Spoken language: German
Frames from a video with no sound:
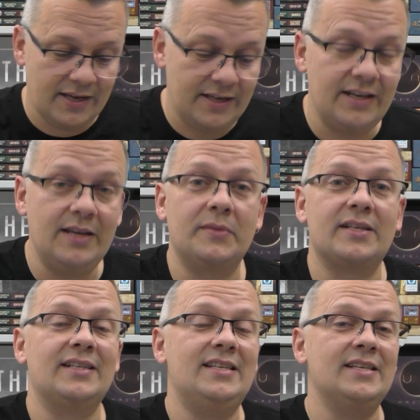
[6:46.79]
ihr nehmt
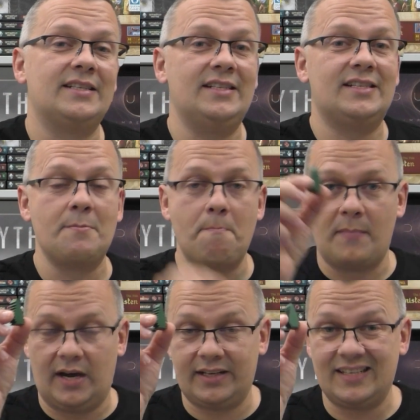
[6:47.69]
dann hier diesen
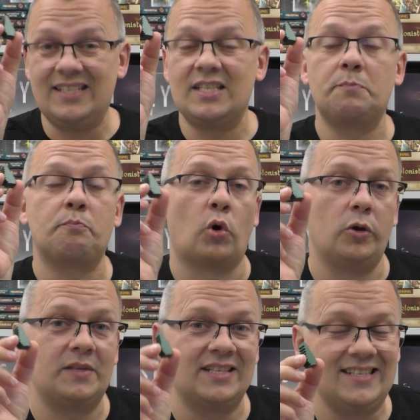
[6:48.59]
Marker, dieses Bäumchen,